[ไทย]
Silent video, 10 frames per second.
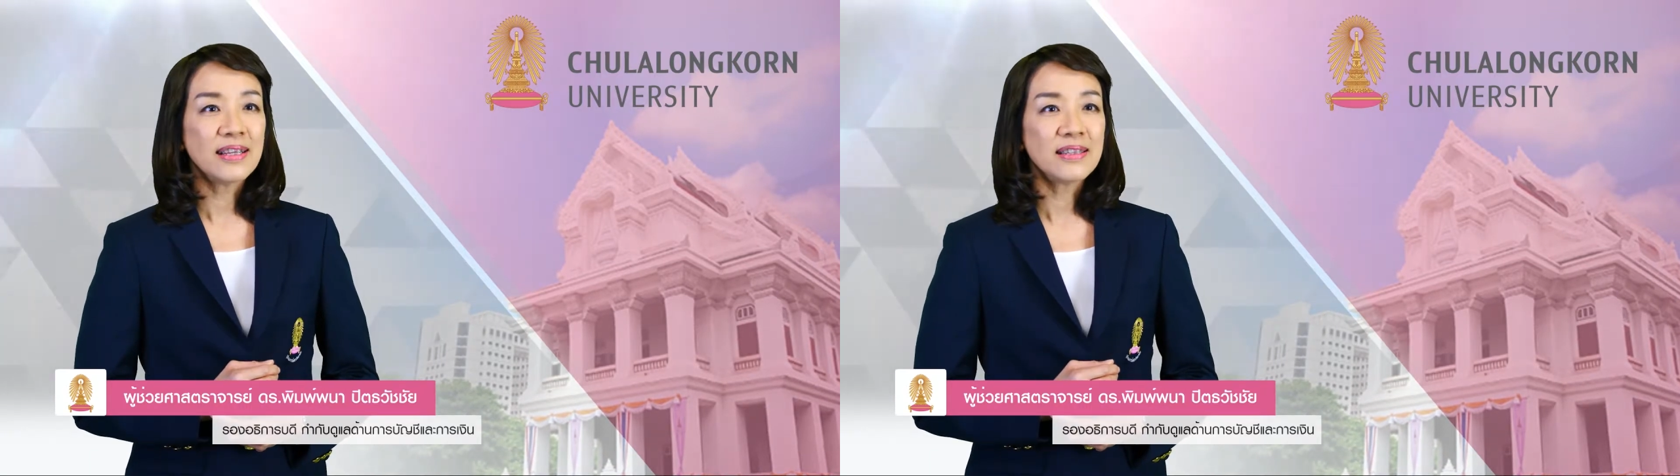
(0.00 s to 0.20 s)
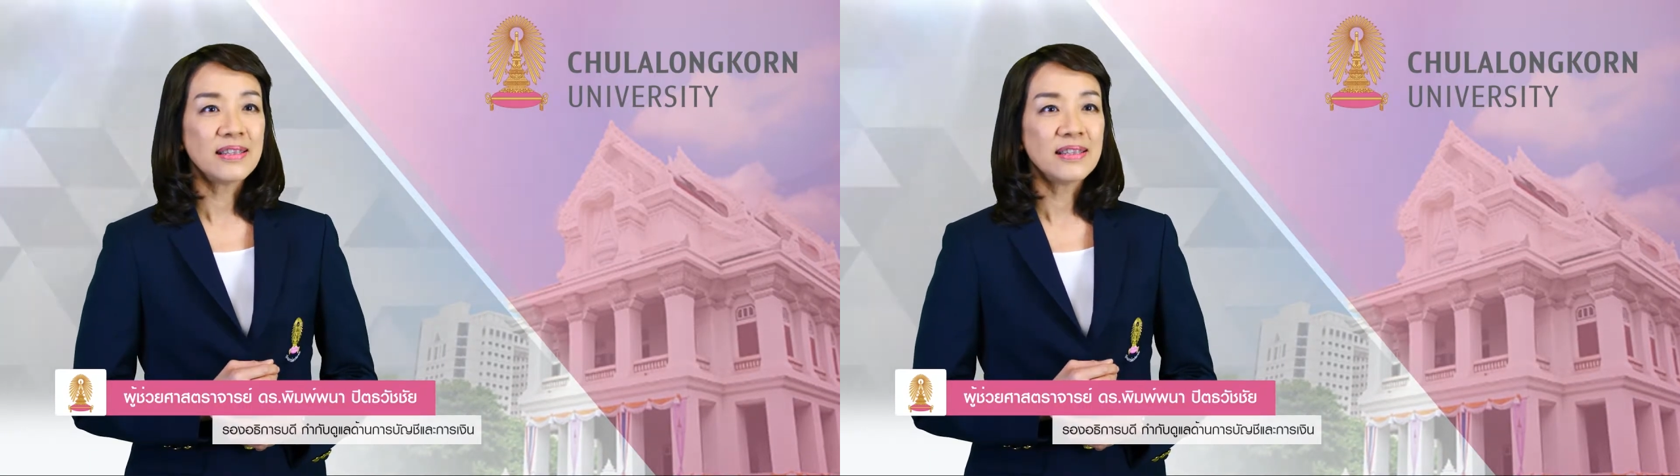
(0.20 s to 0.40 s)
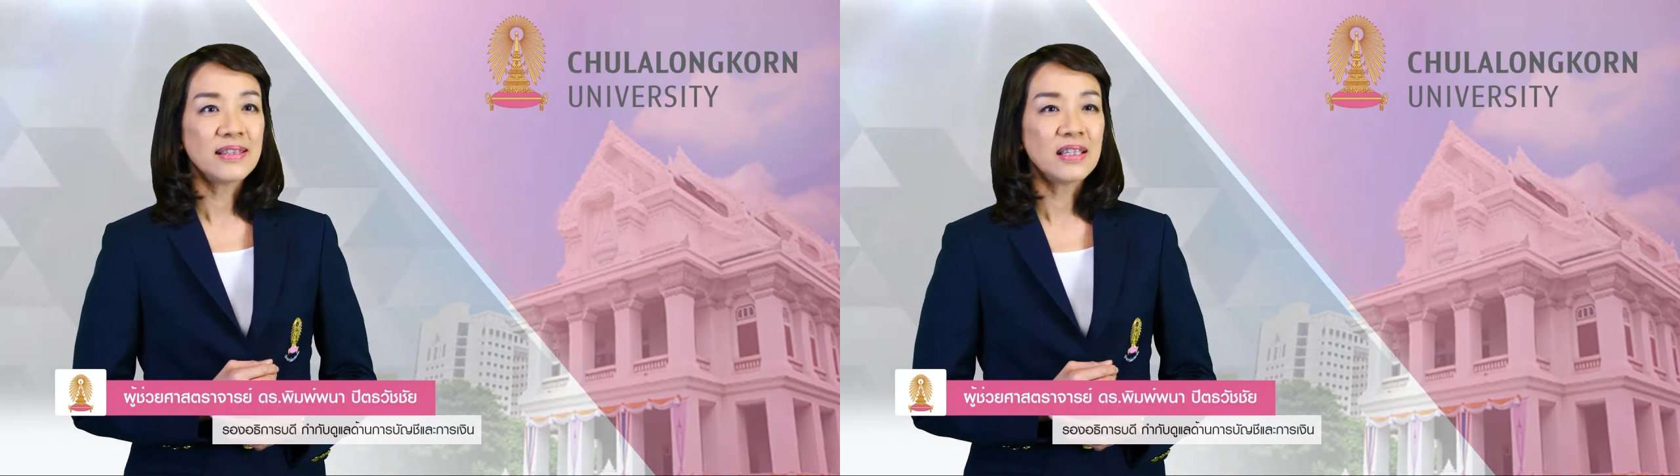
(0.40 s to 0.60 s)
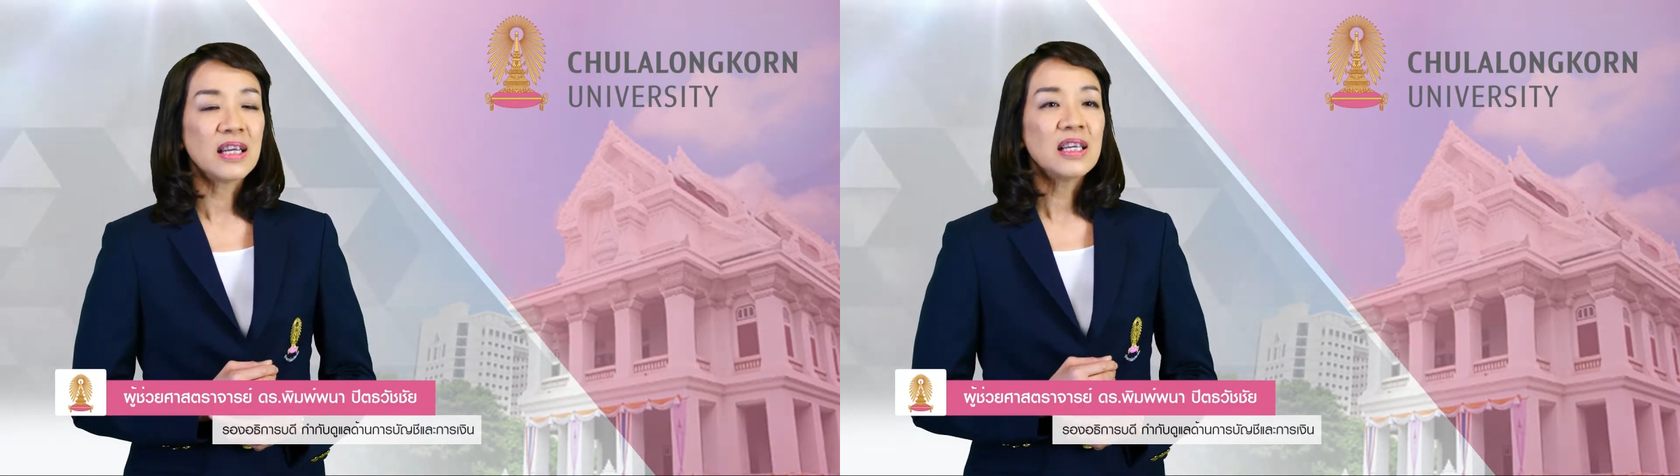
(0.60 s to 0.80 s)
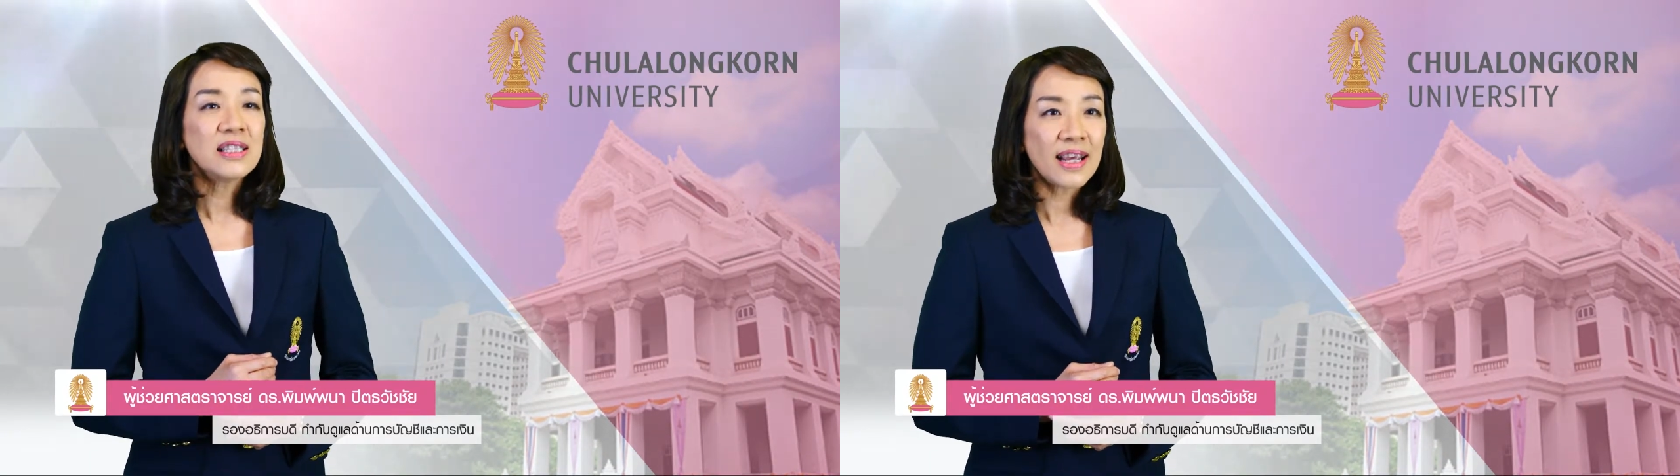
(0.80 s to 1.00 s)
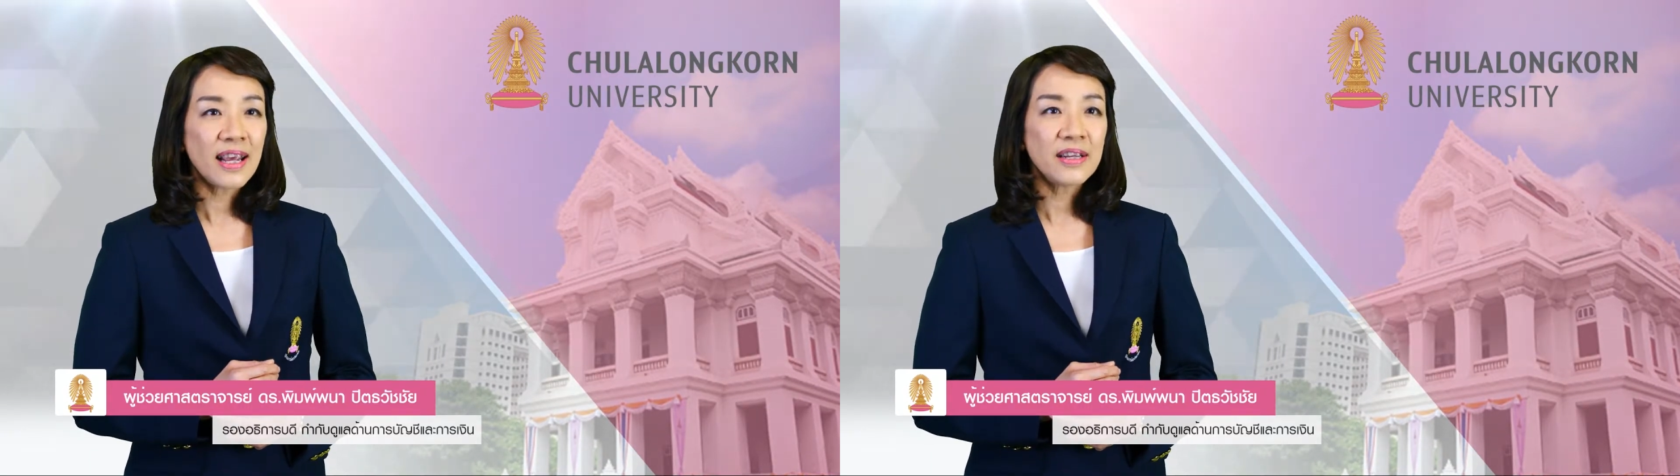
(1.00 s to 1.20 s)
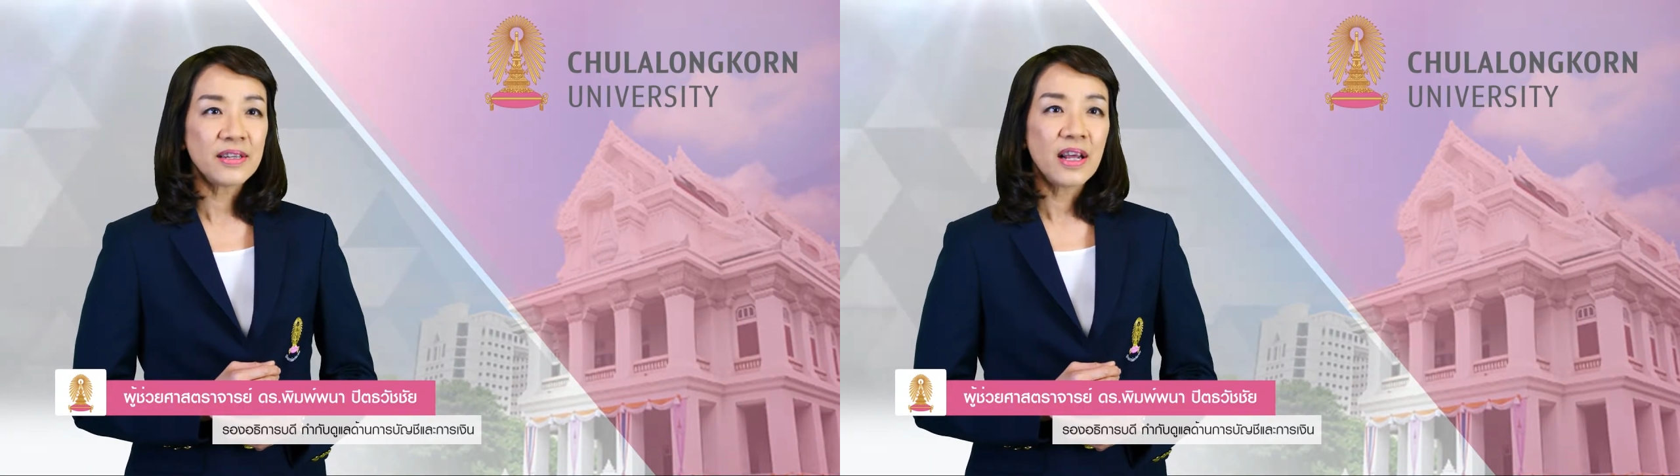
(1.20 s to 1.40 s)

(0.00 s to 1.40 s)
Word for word: ยิ่งขึ้น เช่น